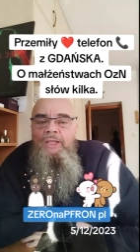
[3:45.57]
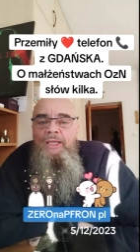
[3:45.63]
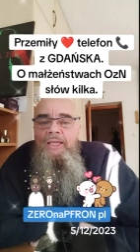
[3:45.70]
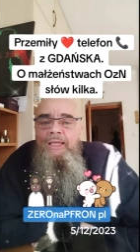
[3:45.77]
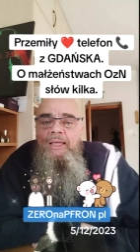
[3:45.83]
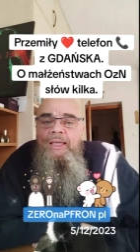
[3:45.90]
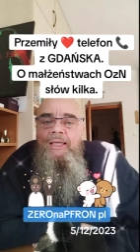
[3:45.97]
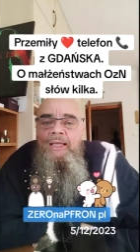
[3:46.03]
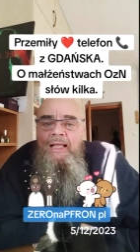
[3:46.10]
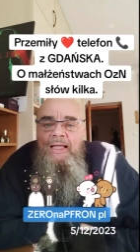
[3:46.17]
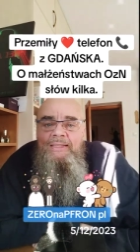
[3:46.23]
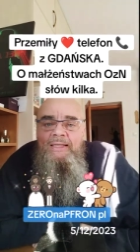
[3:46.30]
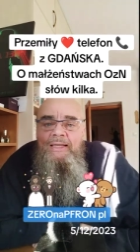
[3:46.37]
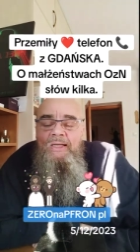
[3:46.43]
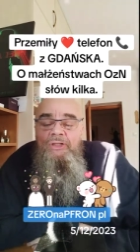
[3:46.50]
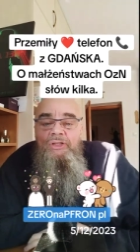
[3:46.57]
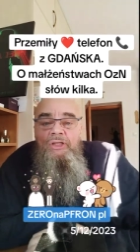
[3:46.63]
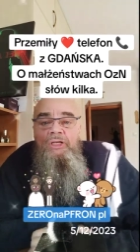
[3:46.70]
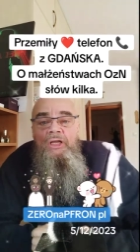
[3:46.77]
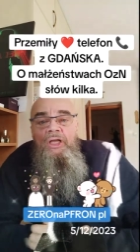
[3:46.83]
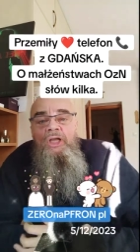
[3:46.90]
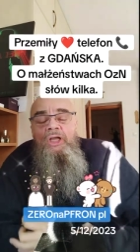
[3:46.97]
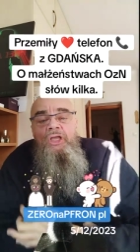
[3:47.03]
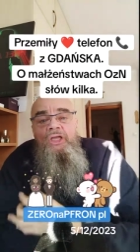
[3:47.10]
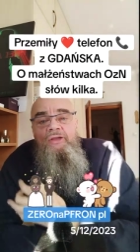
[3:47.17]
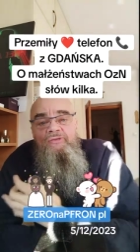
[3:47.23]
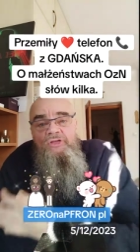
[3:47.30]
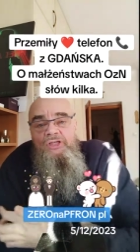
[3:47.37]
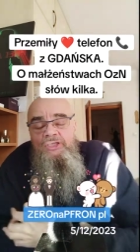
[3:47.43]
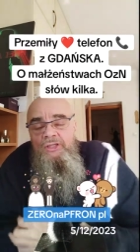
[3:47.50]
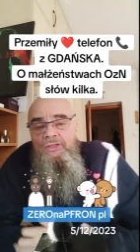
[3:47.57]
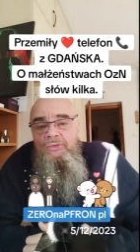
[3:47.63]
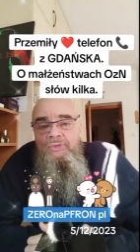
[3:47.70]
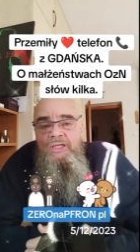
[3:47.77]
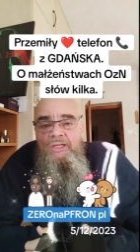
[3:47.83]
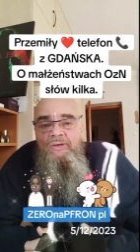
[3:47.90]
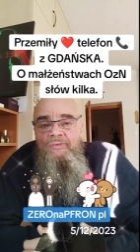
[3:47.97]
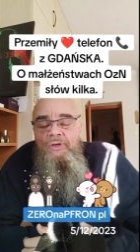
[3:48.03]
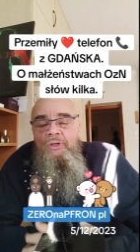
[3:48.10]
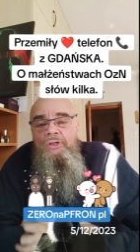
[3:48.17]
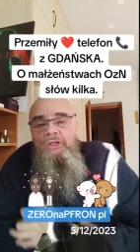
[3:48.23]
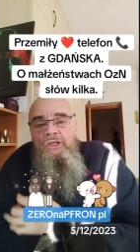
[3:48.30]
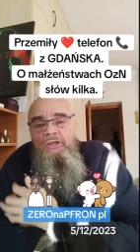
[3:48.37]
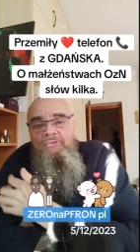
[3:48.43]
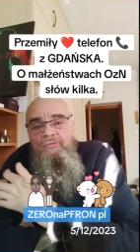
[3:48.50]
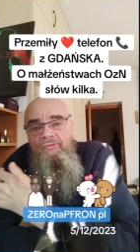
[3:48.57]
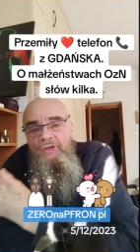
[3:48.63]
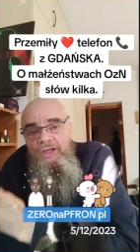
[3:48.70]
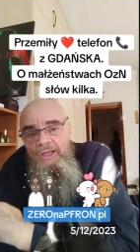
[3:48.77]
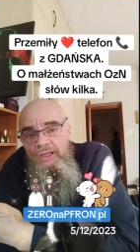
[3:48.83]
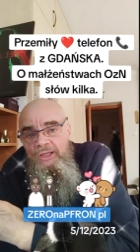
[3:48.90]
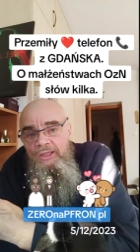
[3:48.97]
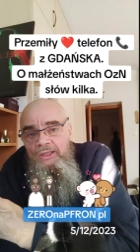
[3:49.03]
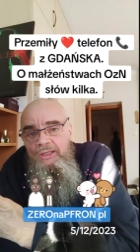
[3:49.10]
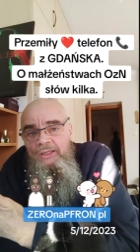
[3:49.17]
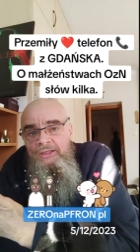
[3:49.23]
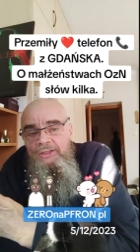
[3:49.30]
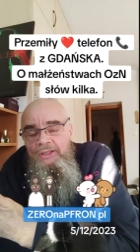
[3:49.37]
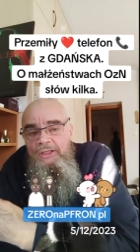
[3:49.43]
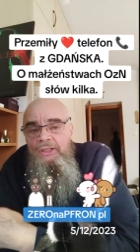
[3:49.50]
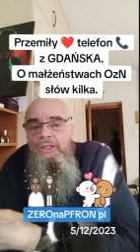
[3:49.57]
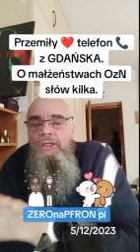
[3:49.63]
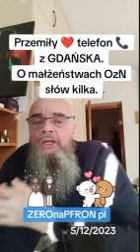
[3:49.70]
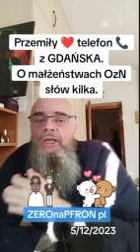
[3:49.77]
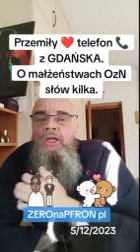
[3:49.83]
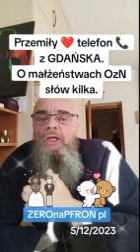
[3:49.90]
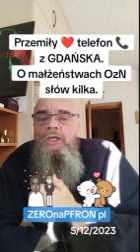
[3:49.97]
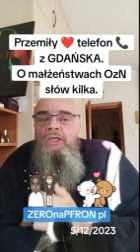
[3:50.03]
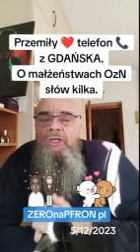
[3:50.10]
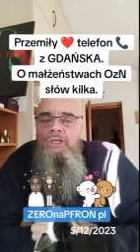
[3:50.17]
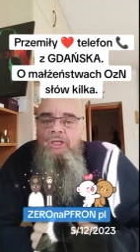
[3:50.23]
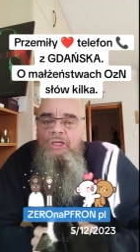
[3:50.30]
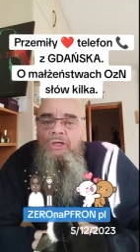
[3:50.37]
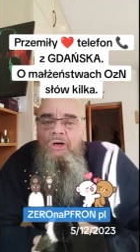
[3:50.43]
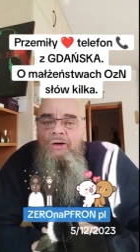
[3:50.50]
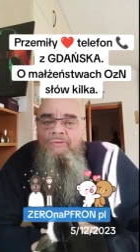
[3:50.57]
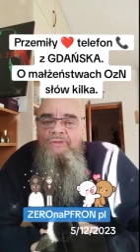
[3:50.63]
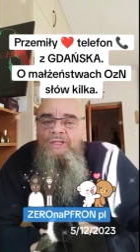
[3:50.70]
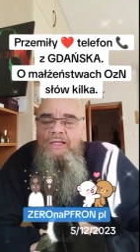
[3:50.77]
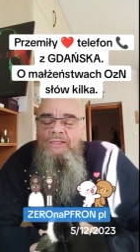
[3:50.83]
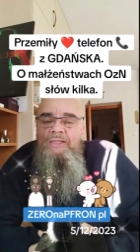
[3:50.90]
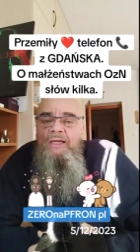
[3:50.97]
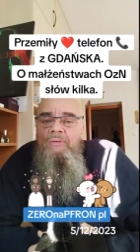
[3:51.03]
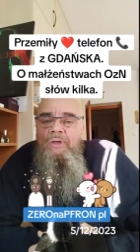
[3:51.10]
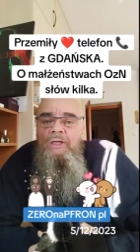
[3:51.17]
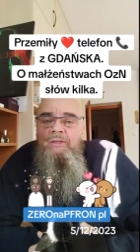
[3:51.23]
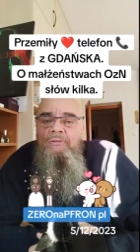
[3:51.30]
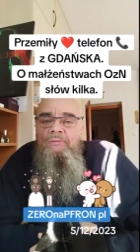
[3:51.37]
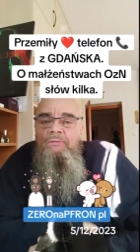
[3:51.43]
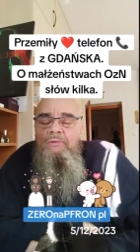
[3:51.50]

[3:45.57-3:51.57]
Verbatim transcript: i kasa leci. I wszyscy są zadowoleni. I wilk y, syty, i owca cała.